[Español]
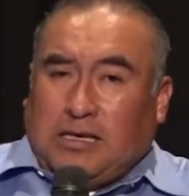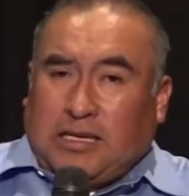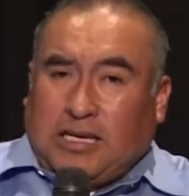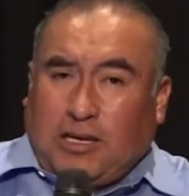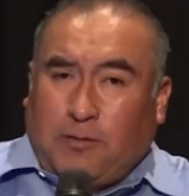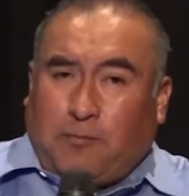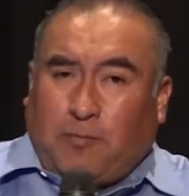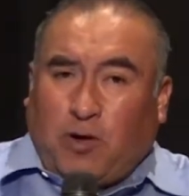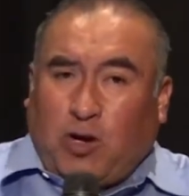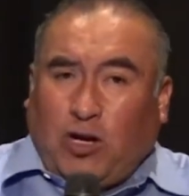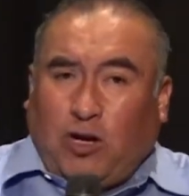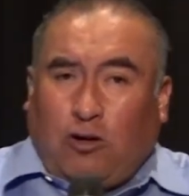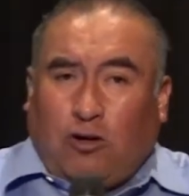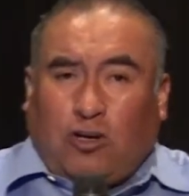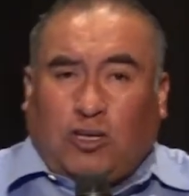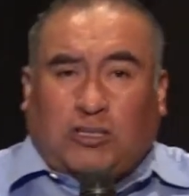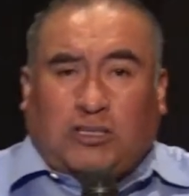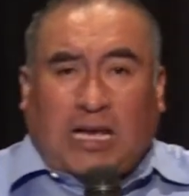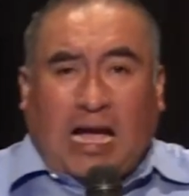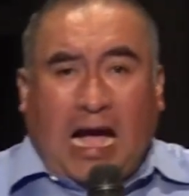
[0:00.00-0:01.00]
Y por eso
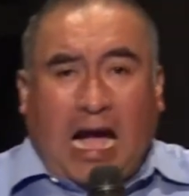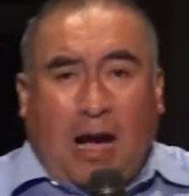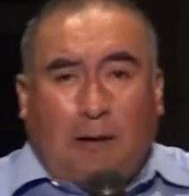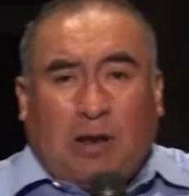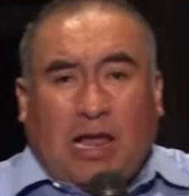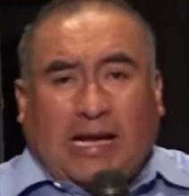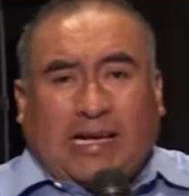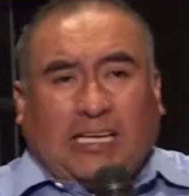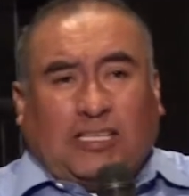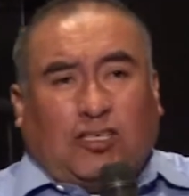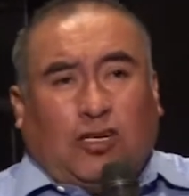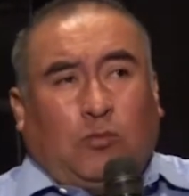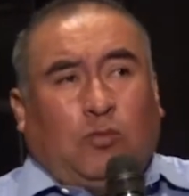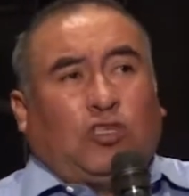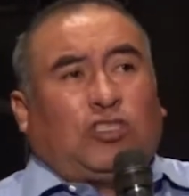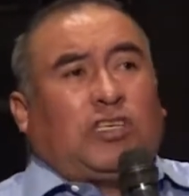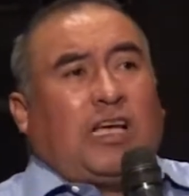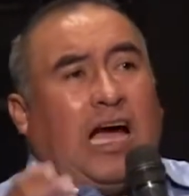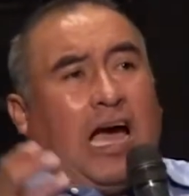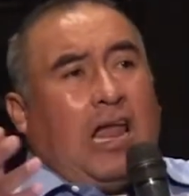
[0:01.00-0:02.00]
nos habla que
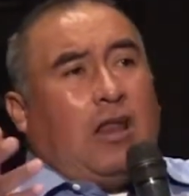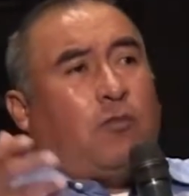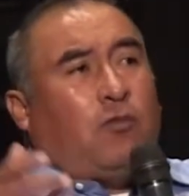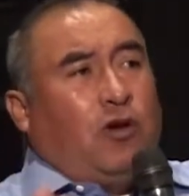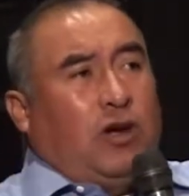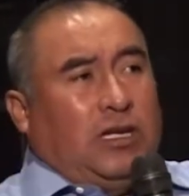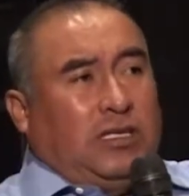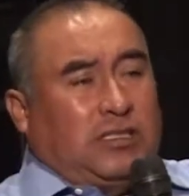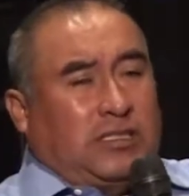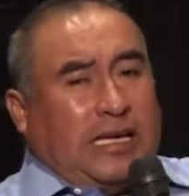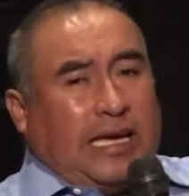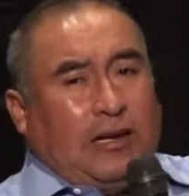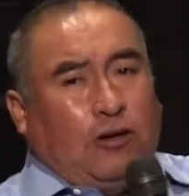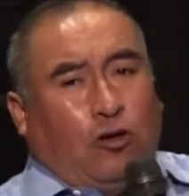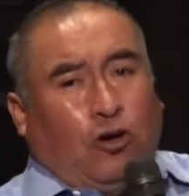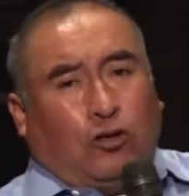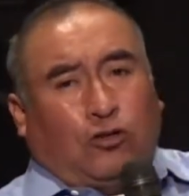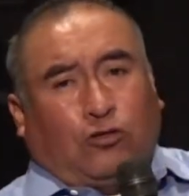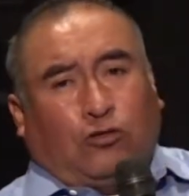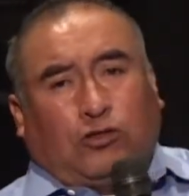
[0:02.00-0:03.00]
somos árboles, que
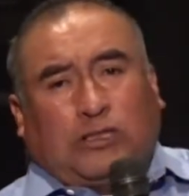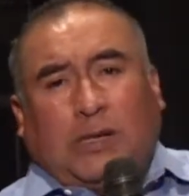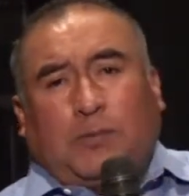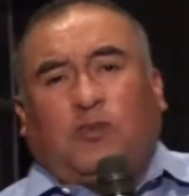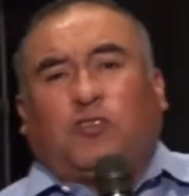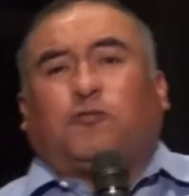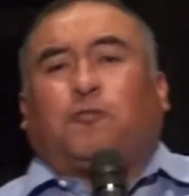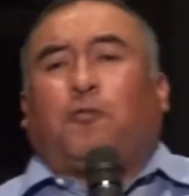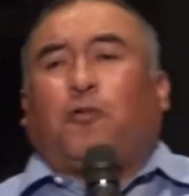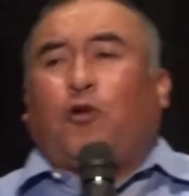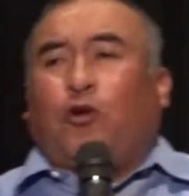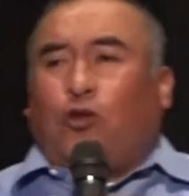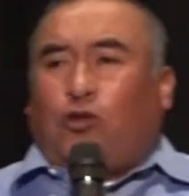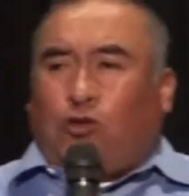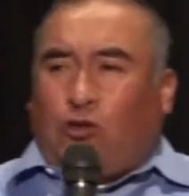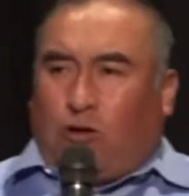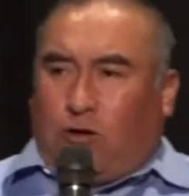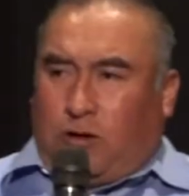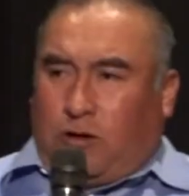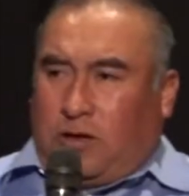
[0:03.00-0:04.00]
nosotros damos
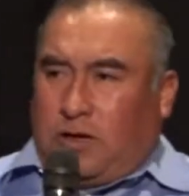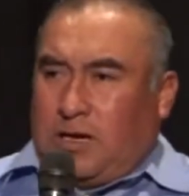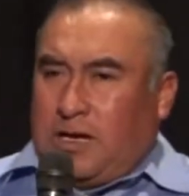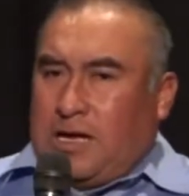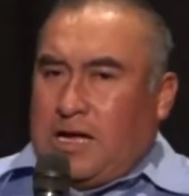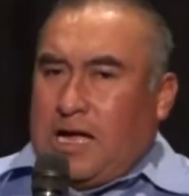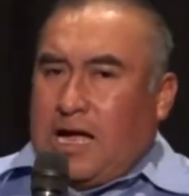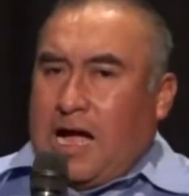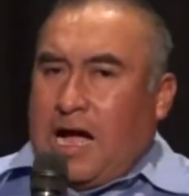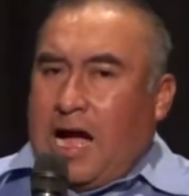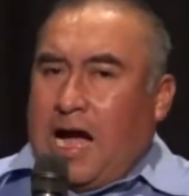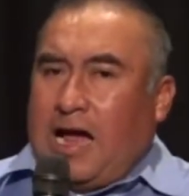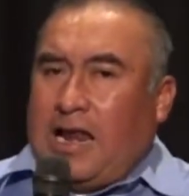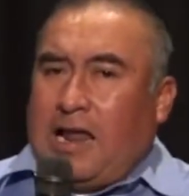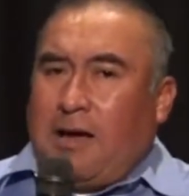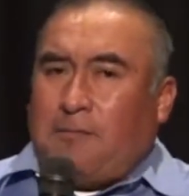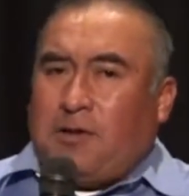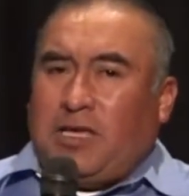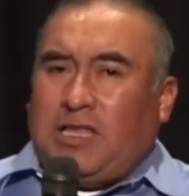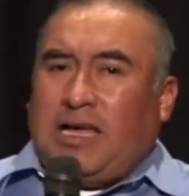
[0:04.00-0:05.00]
fruto a
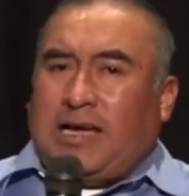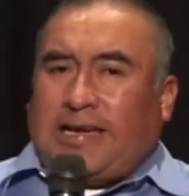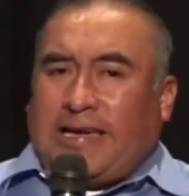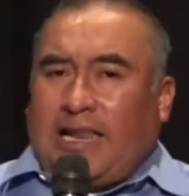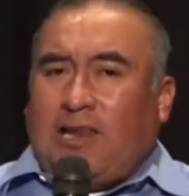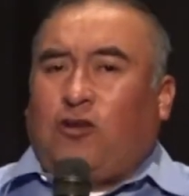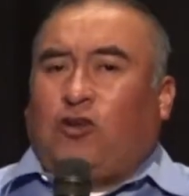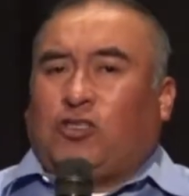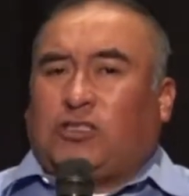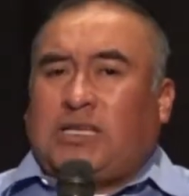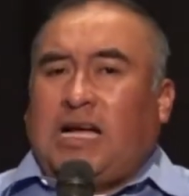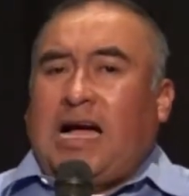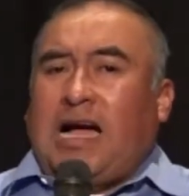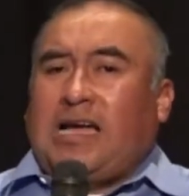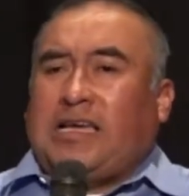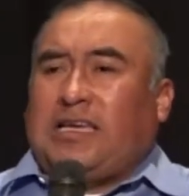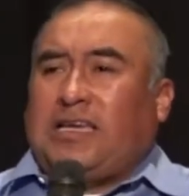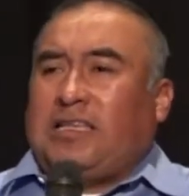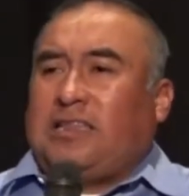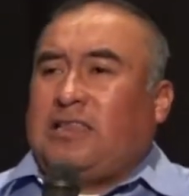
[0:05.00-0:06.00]
la vida que Él nos
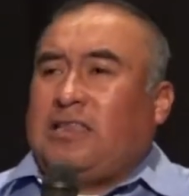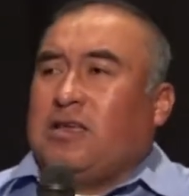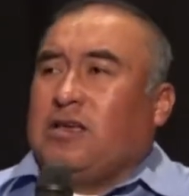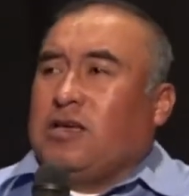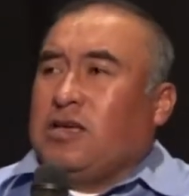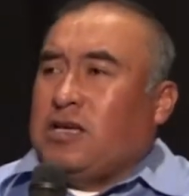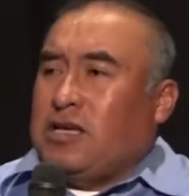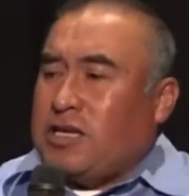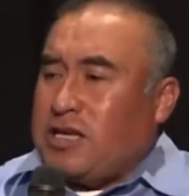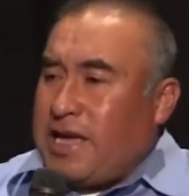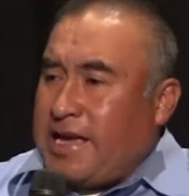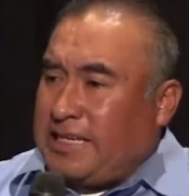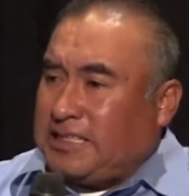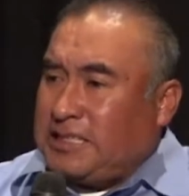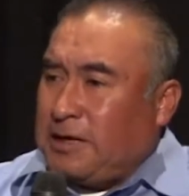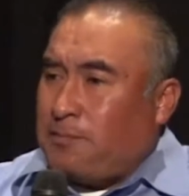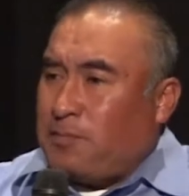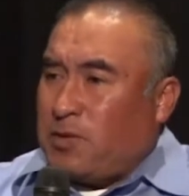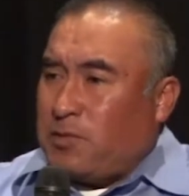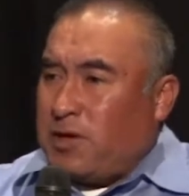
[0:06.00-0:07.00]
da y,
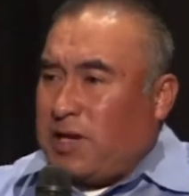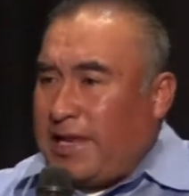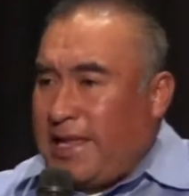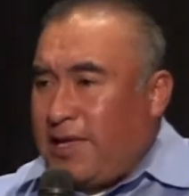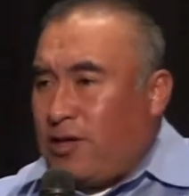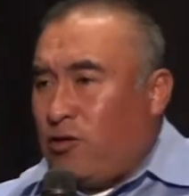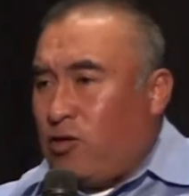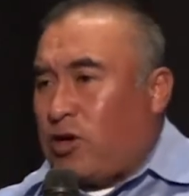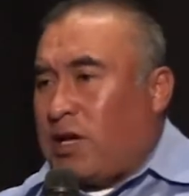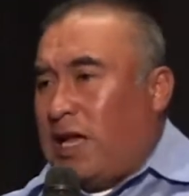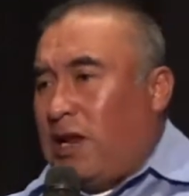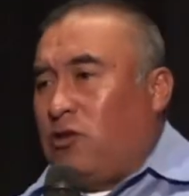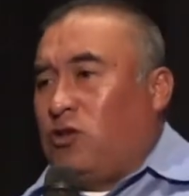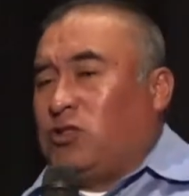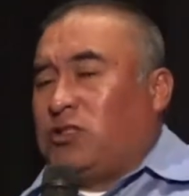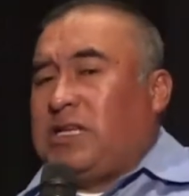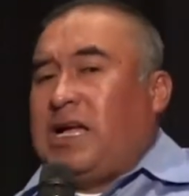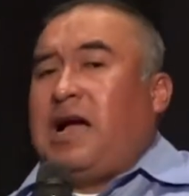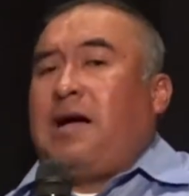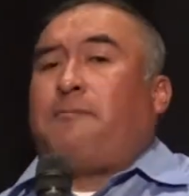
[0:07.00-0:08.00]
ese privilegio que Él
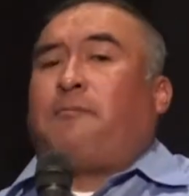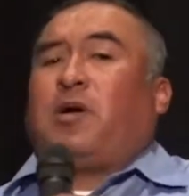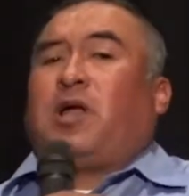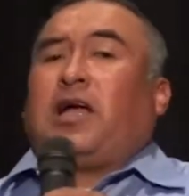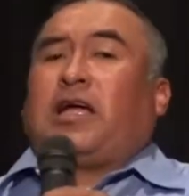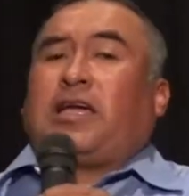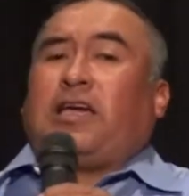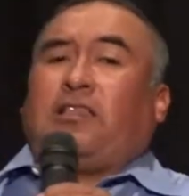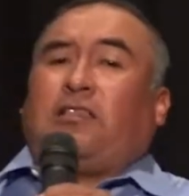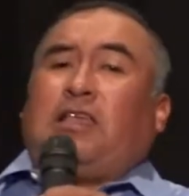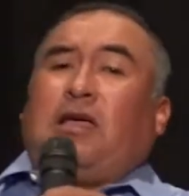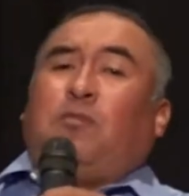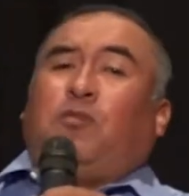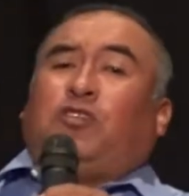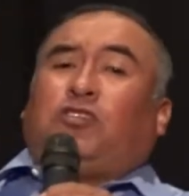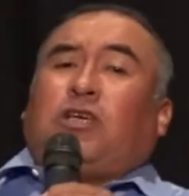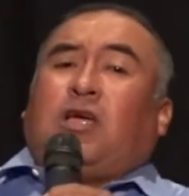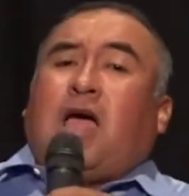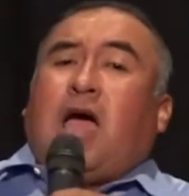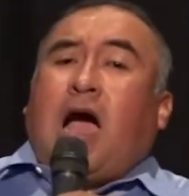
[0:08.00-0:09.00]
nos da para que
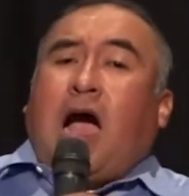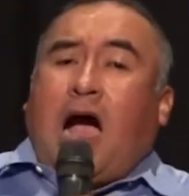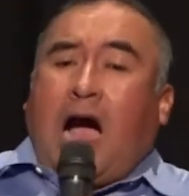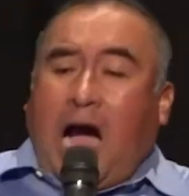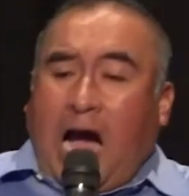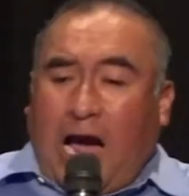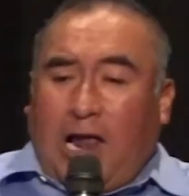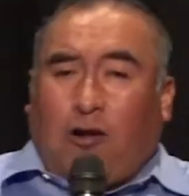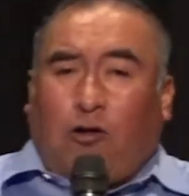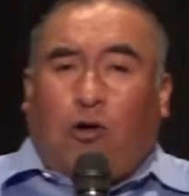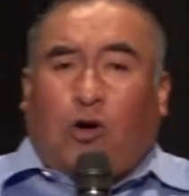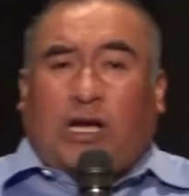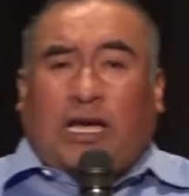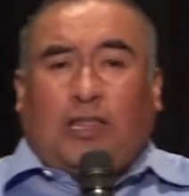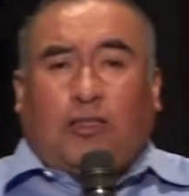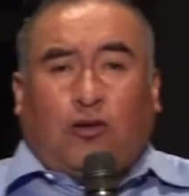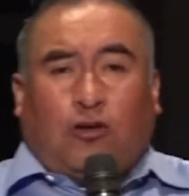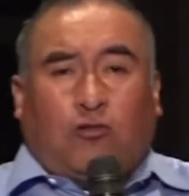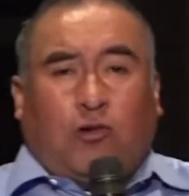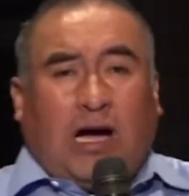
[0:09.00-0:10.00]
demos algo
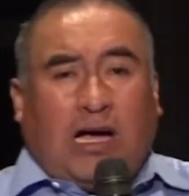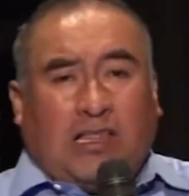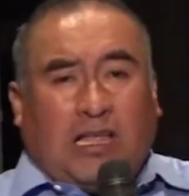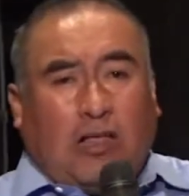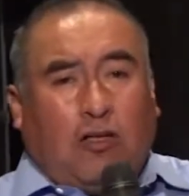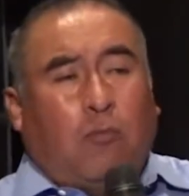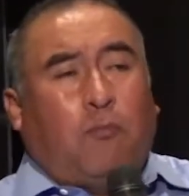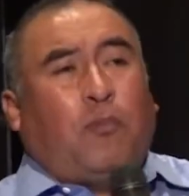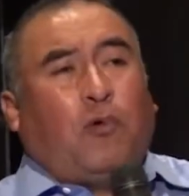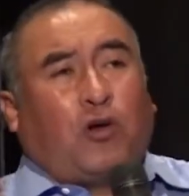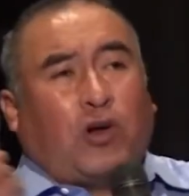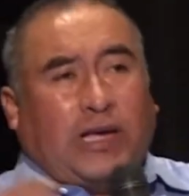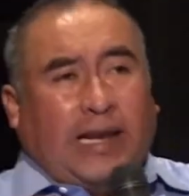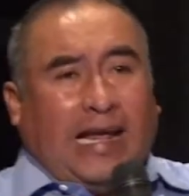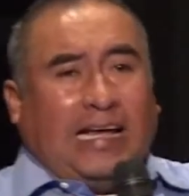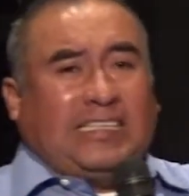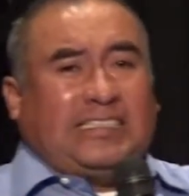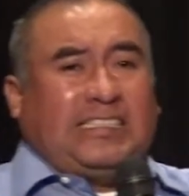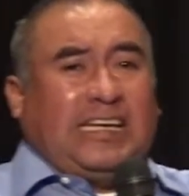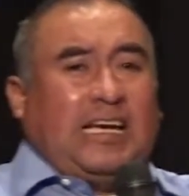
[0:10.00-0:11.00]
que Dios nos ha dado por
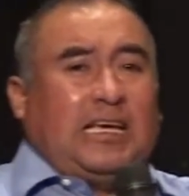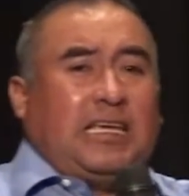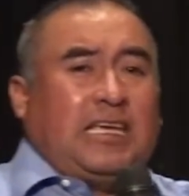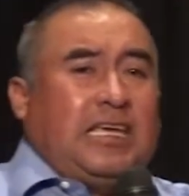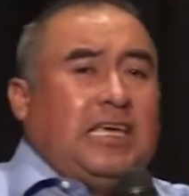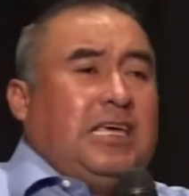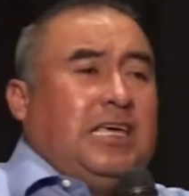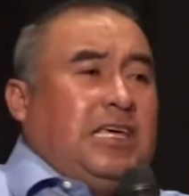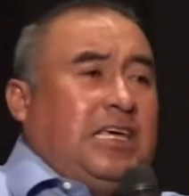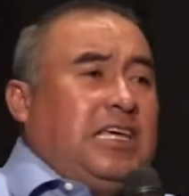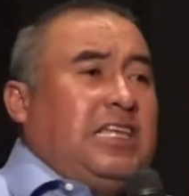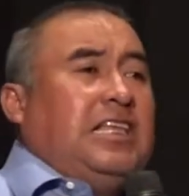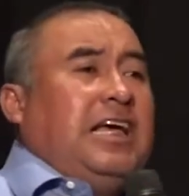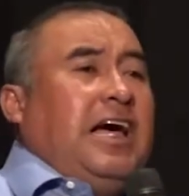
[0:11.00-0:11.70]
gracia y,